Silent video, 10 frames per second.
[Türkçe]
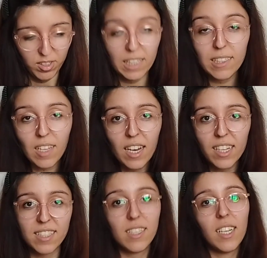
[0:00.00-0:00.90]
İki tane
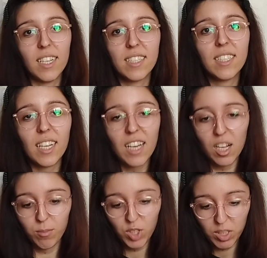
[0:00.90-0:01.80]
kazak arasında
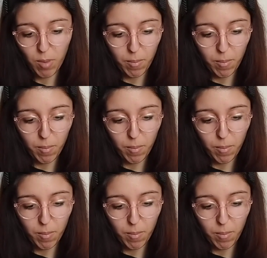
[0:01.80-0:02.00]
kalmıştım